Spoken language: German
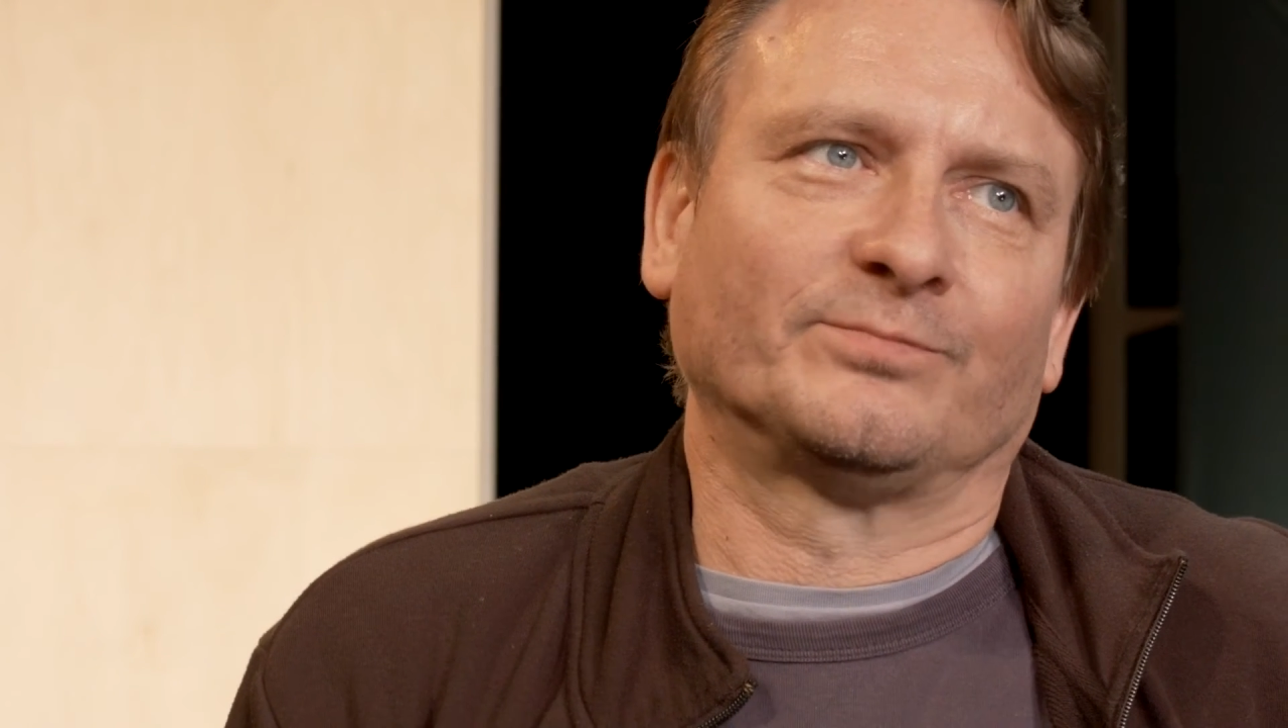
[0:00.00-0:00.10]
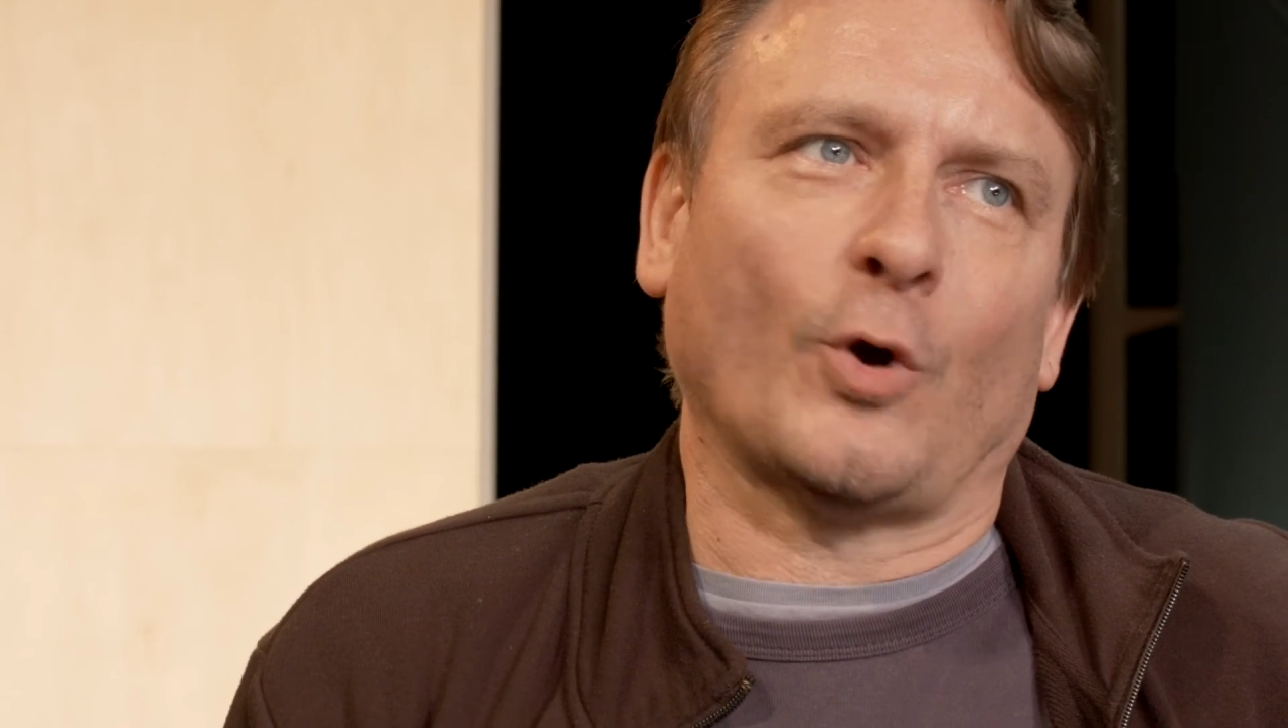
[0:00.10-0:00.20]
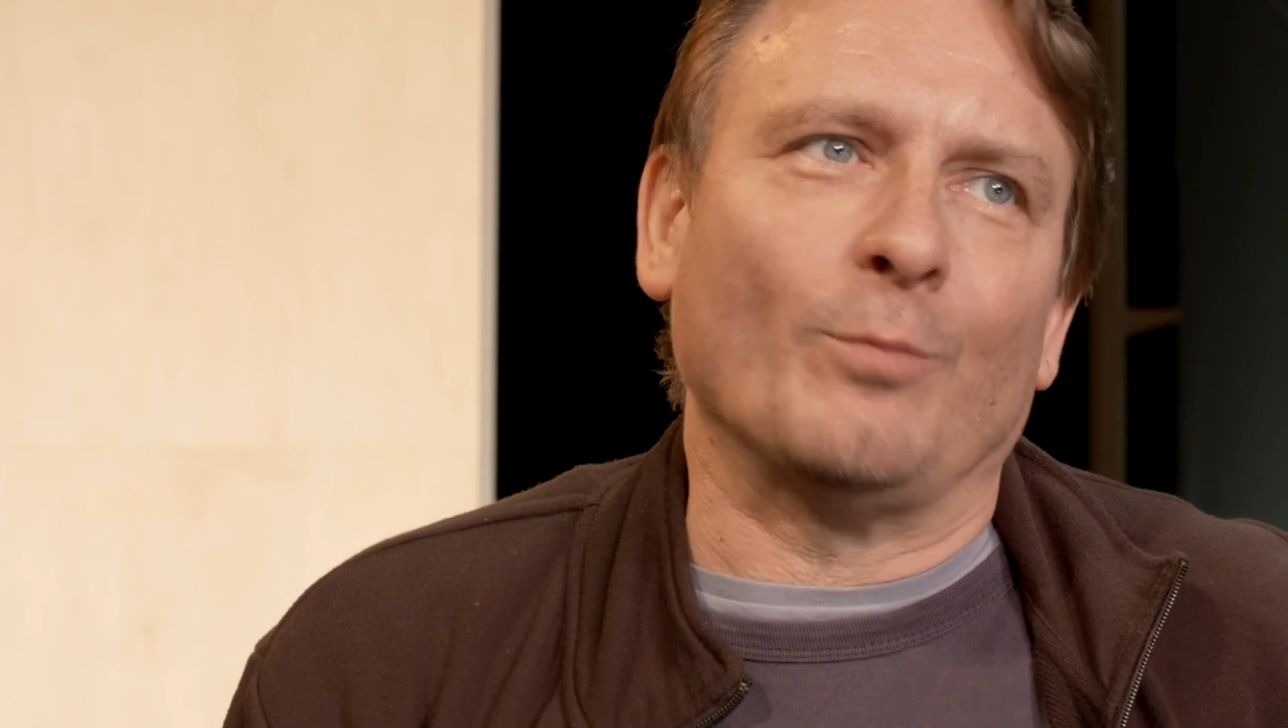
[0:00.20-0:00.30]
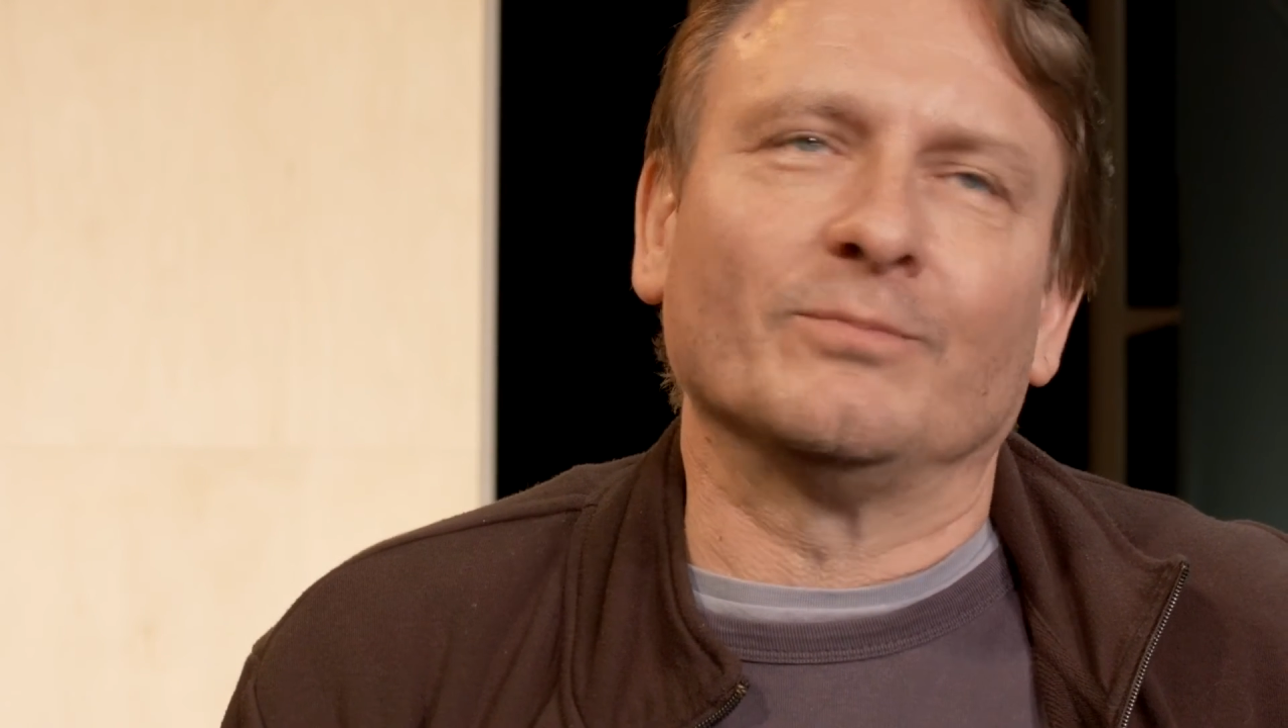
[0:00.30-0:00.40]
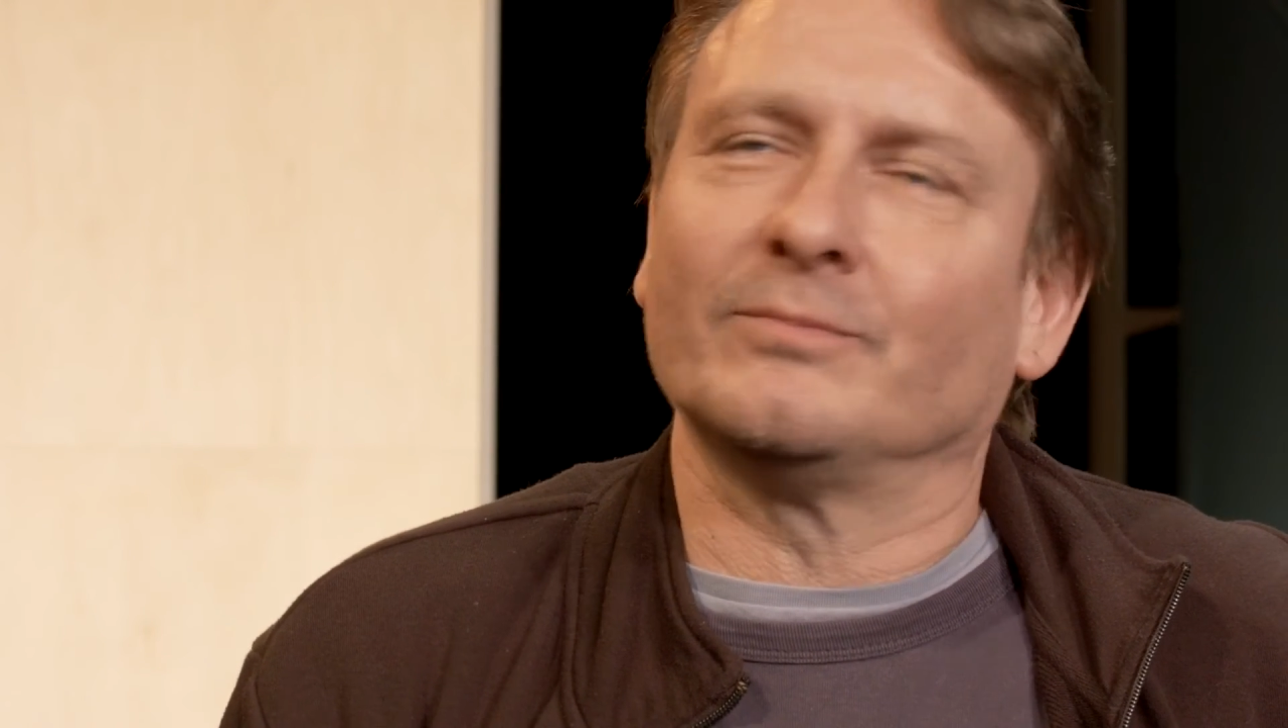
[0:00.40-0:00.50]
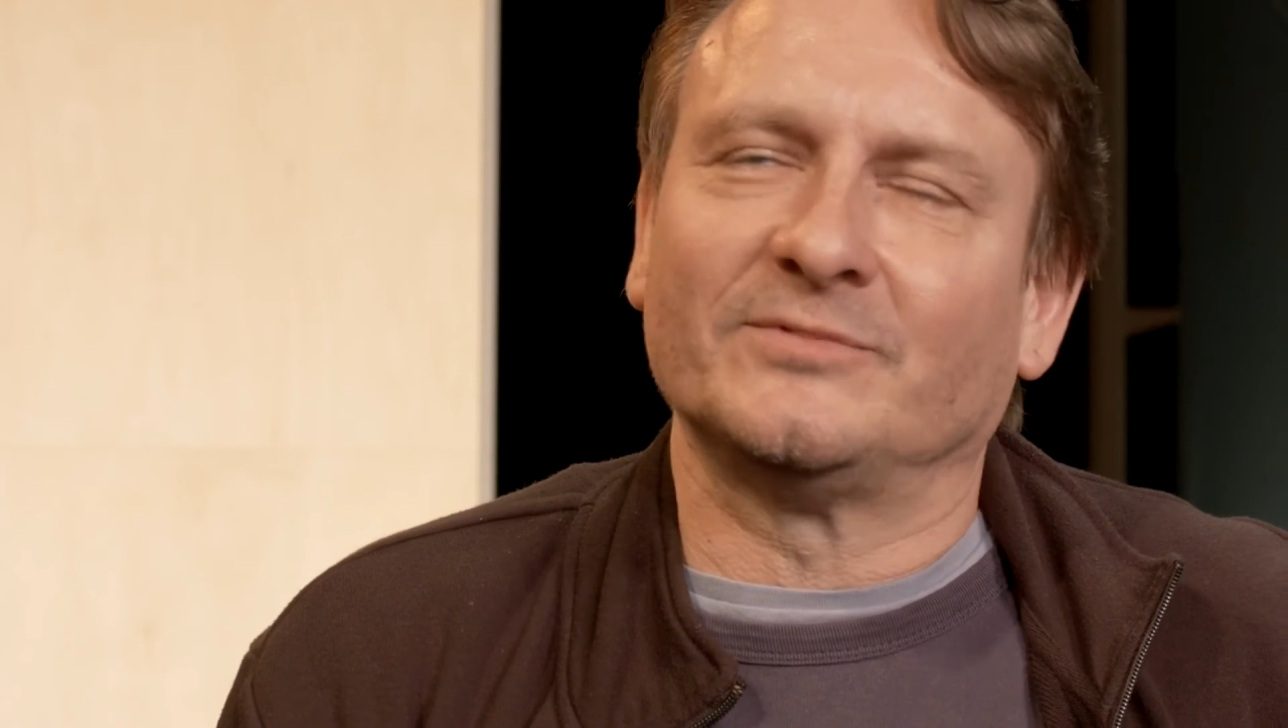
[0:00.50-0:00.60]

kommen